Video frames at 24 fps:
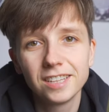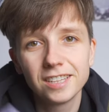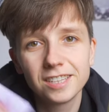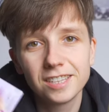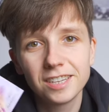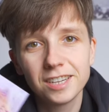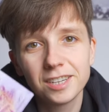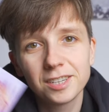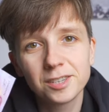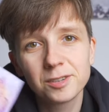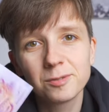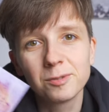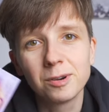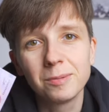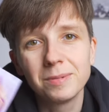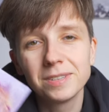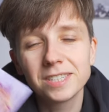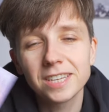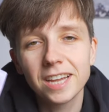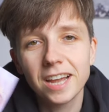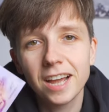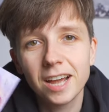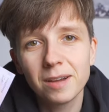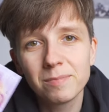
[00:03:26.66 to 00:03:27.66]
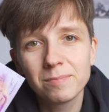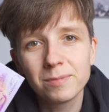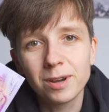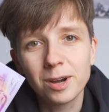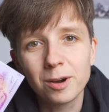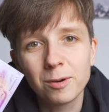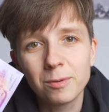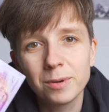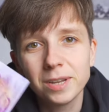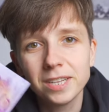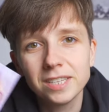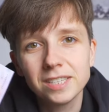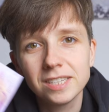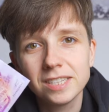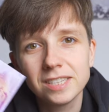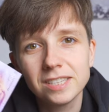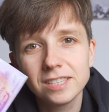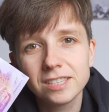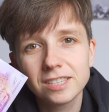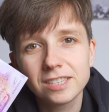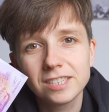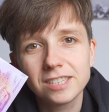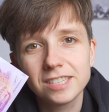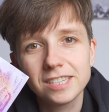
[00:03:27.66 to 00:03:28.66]
这个是我们在汉堡卫
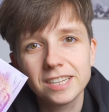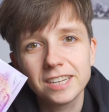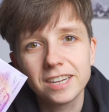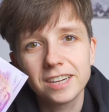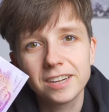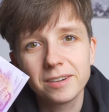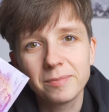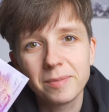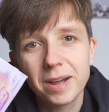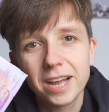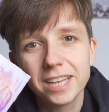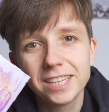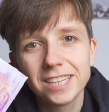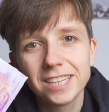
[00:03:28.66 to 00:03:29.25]
星世界买